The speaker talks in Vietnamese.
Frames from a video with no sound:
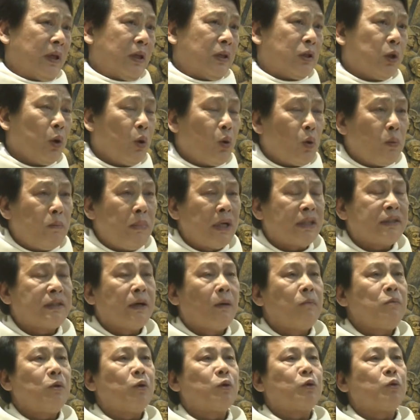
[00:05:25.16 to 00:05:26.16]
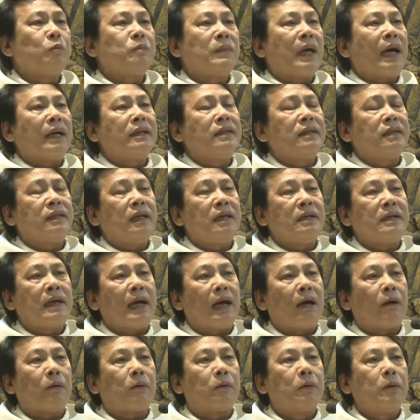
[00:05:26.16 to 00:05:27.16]
dù mức sống của chúng ta như thế
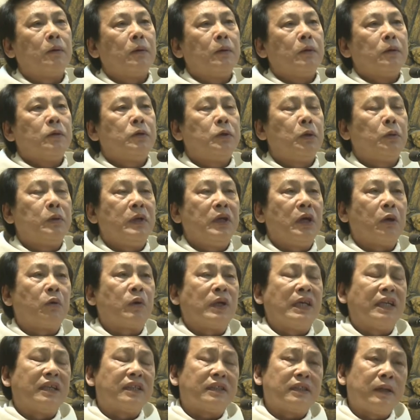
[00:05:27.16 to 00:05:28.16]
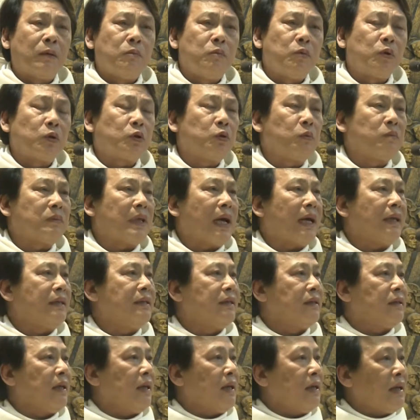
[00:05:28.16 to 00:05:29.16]
nào dù điều kiện sống của chúng ta
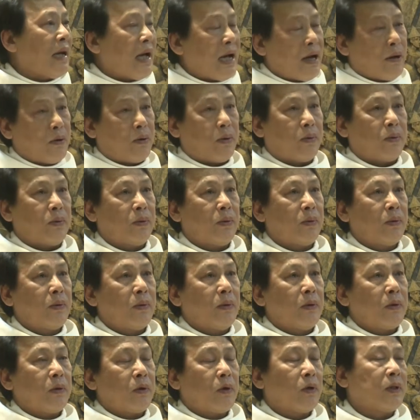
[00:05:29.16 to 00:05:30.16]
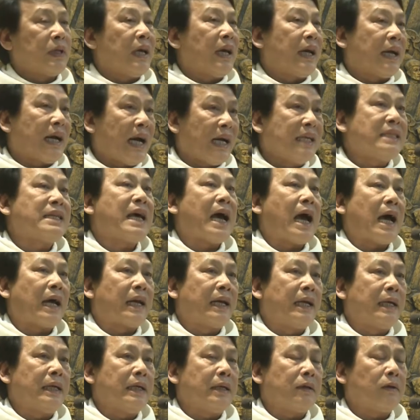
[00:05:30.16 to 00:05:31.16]
như thế nào có thể khai giả
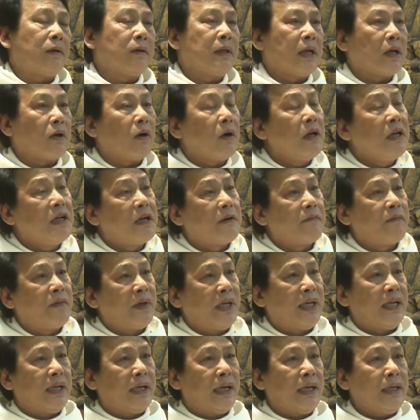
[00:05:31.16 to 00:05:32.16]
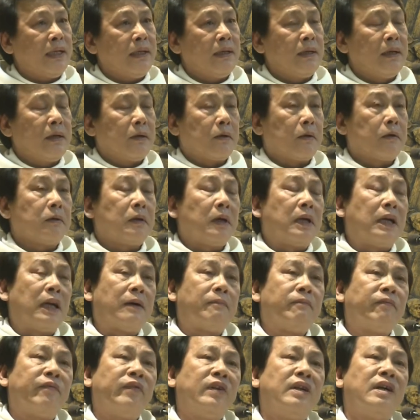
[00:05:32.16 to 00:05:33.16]
đấy có thể có địa vị đấy có thể
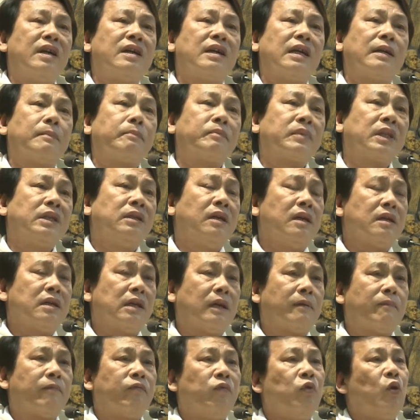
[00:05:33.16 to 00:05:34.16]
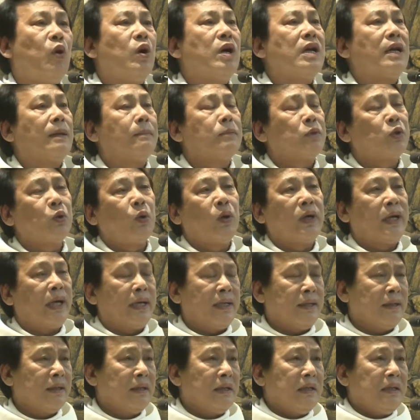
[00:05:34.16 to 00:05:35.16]
làm vương làm tướng làm vua làm chúa
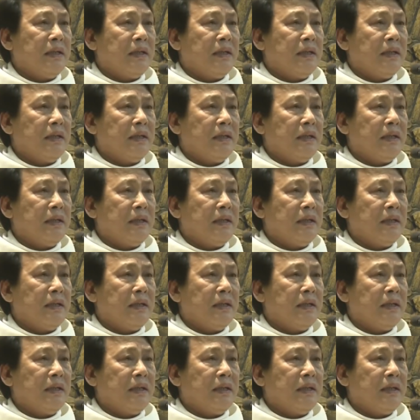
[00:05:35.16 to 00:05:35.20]
đấy